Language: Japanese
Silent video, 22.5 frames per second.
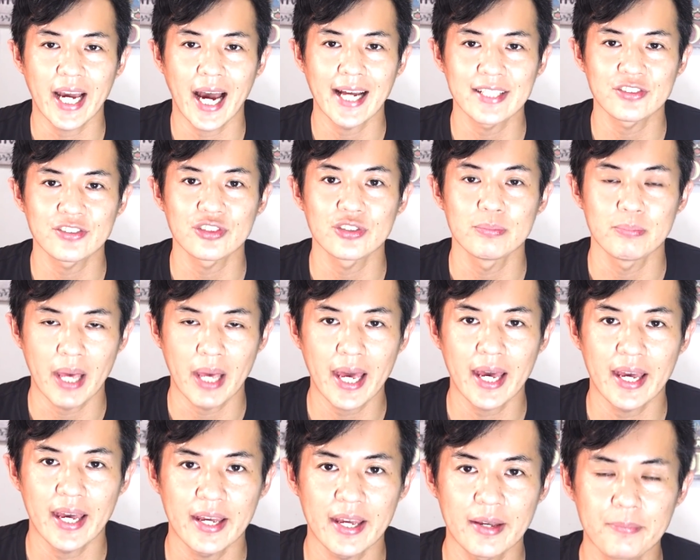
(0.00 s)
厚
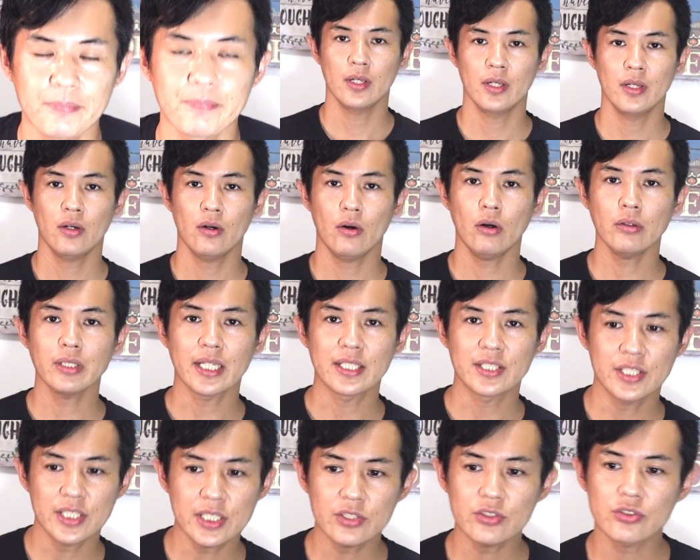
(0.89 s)
め。ほんで
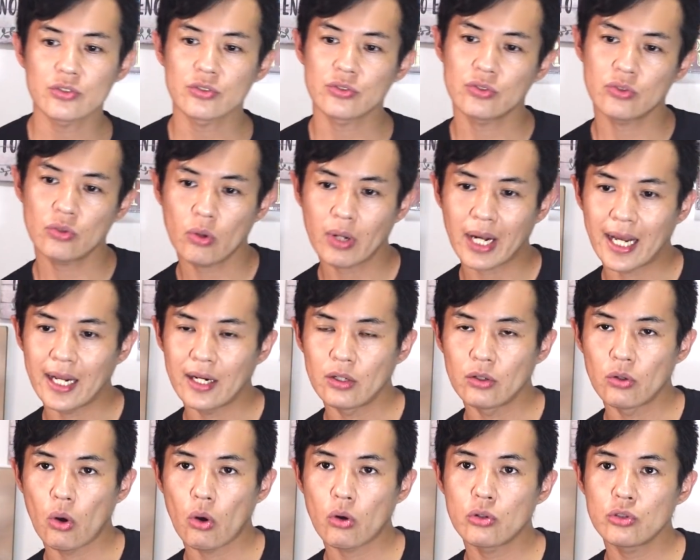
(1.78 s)
湿度が
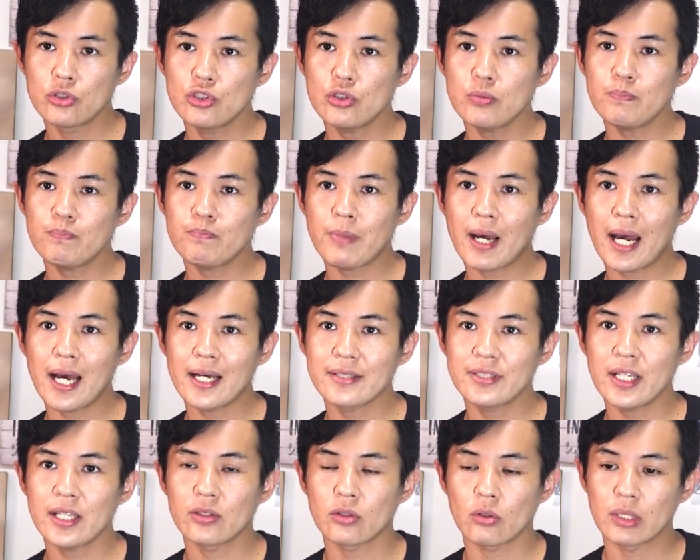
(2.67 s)

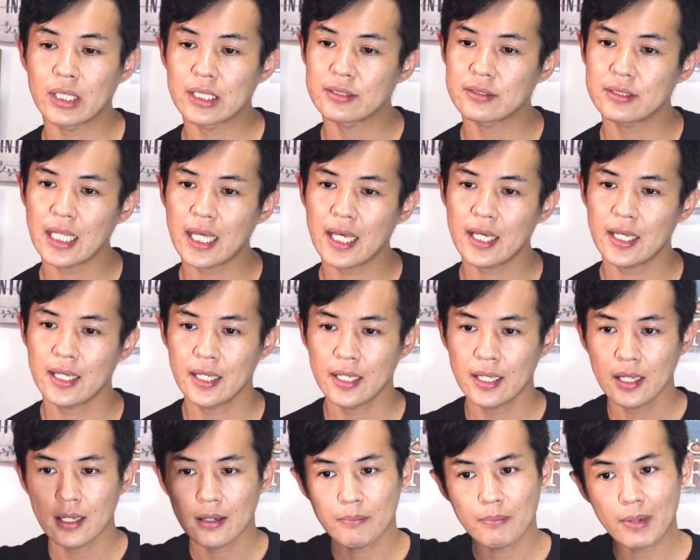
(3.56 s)
60%ですね。
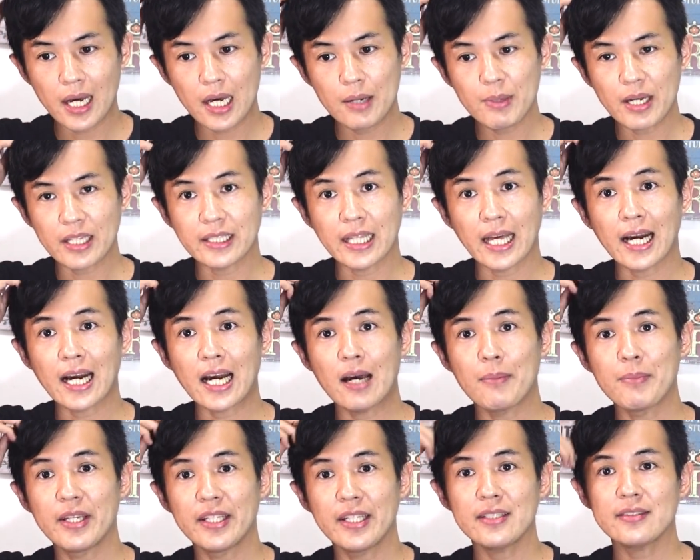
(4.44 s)
まあまあ
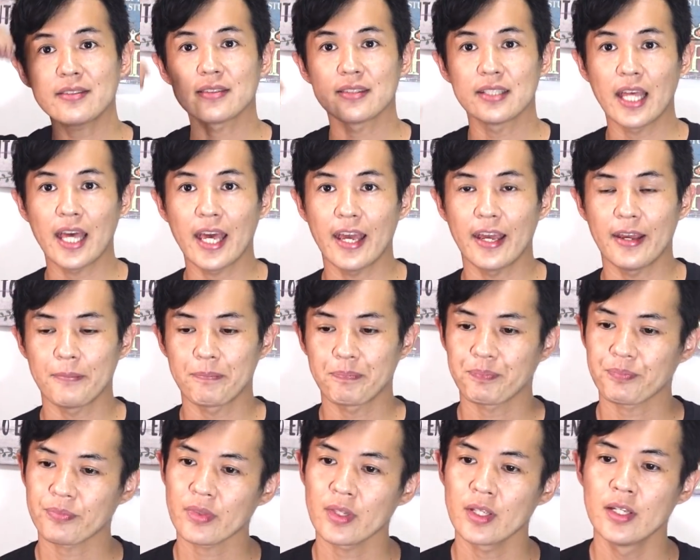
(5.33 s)
高めですね。
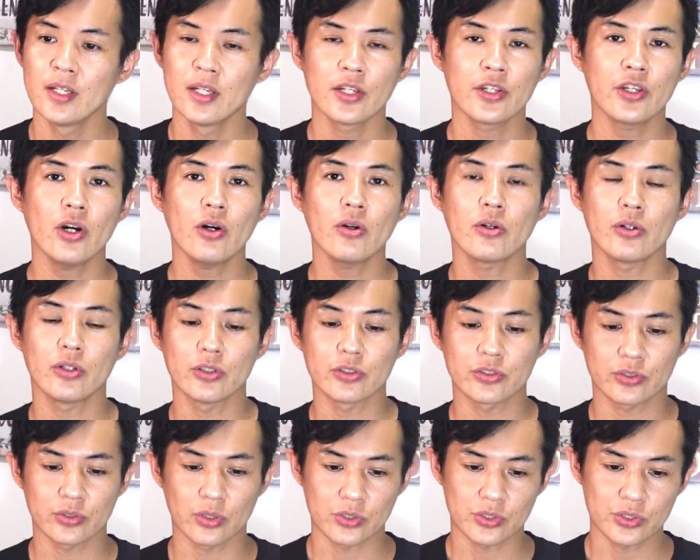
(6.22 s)
今日の
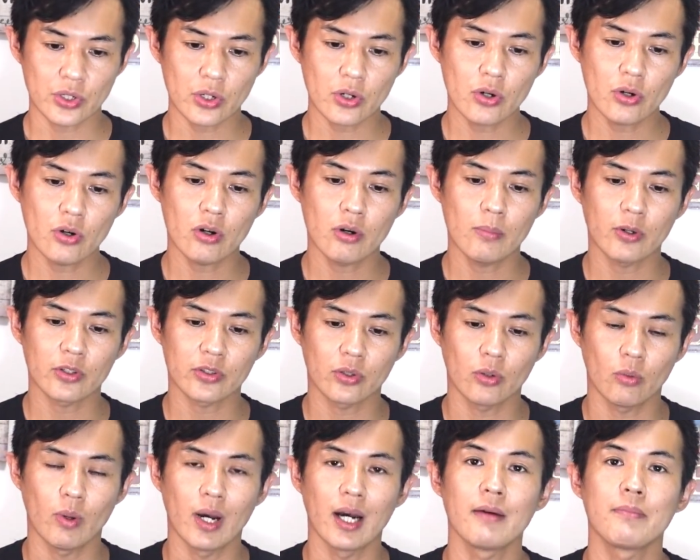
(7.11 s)
ニュースの情報
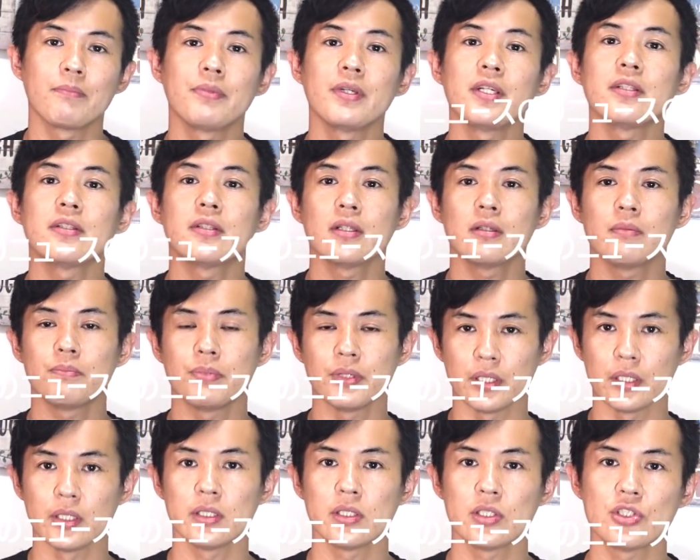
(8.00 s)
元は
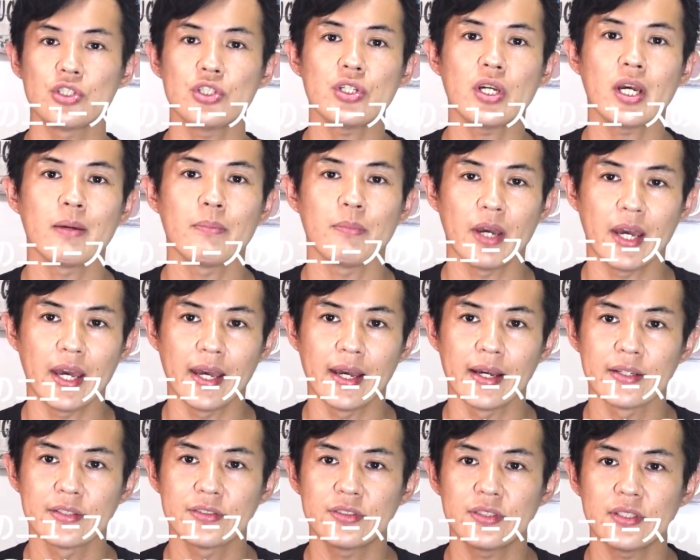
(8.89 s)
PTB、
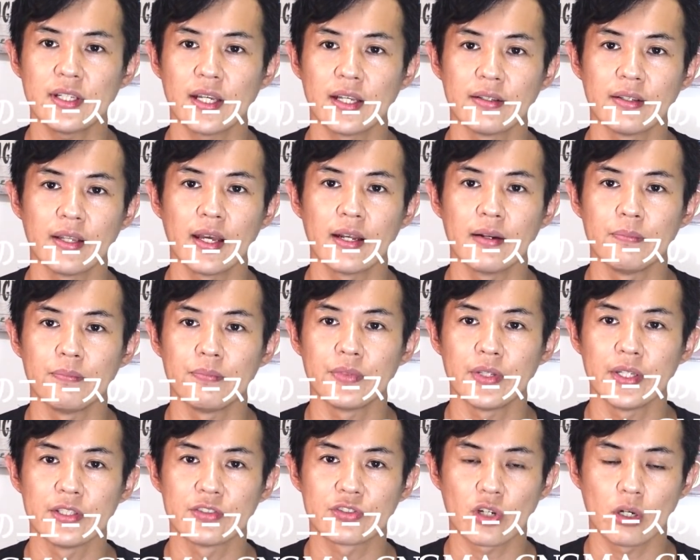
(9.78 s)
GMA、CNN、
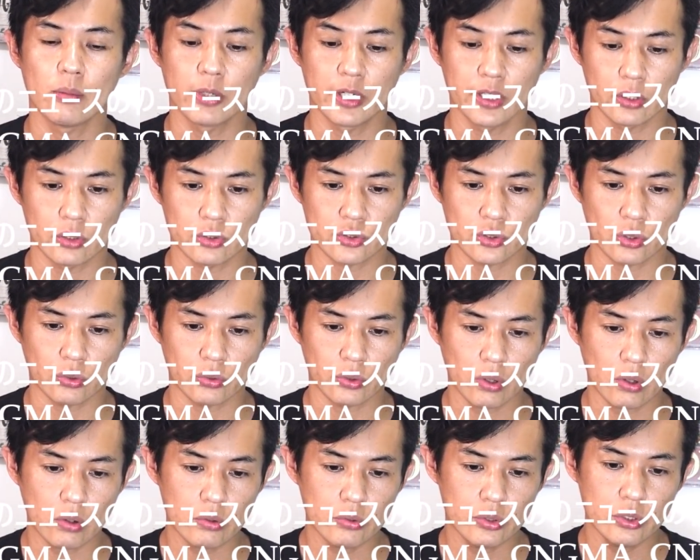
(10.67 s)
エスコマリのショー
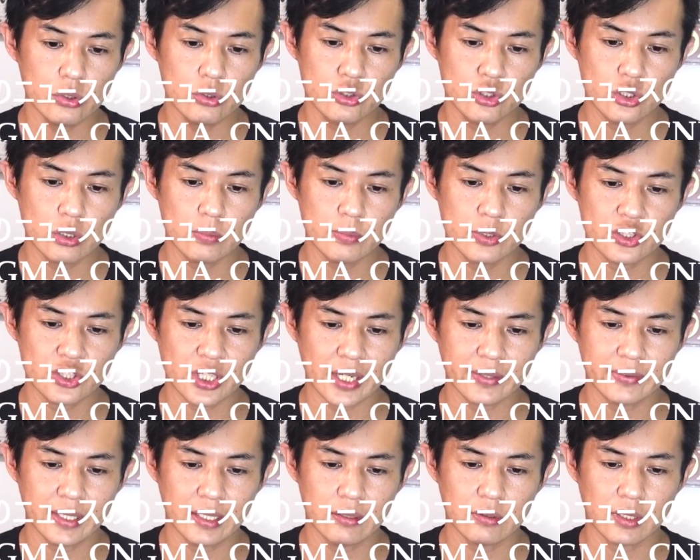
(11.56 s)
の YouTube
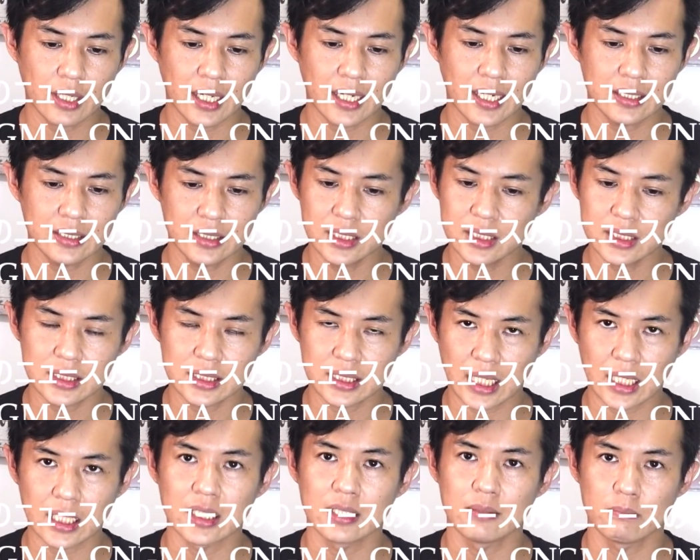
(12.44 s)
チャンネルからに
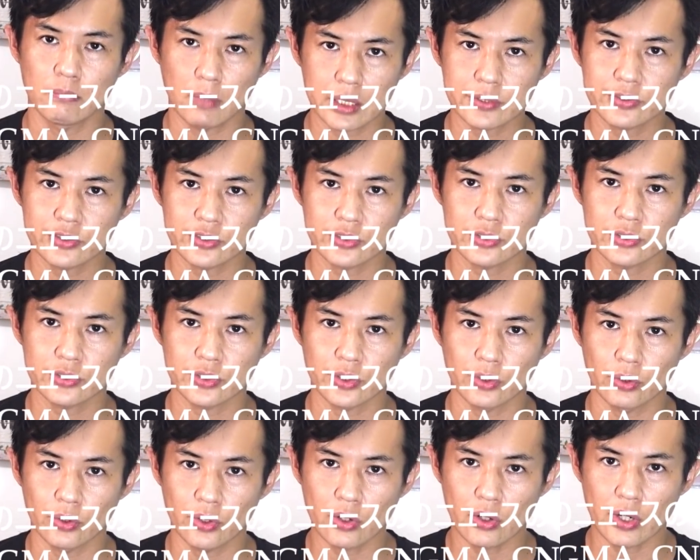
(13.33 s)
なります。
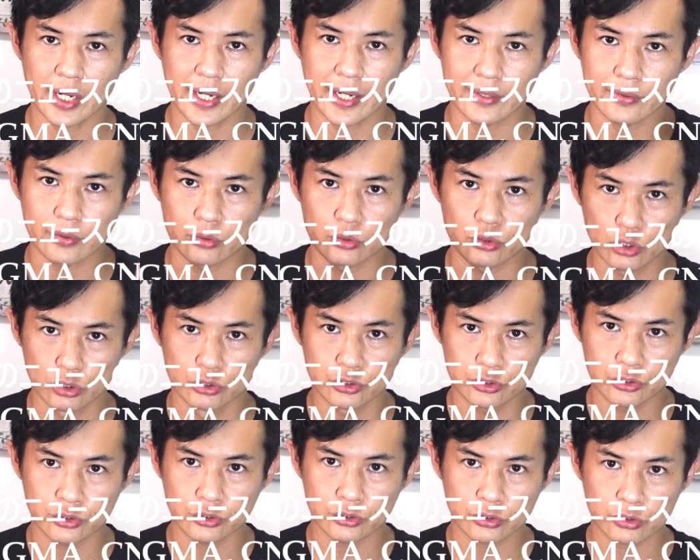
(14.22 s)
今日の
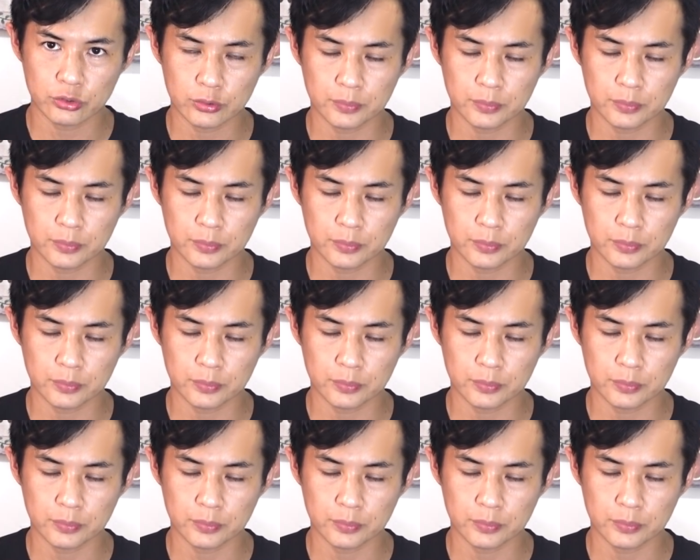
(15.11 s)
ニュース。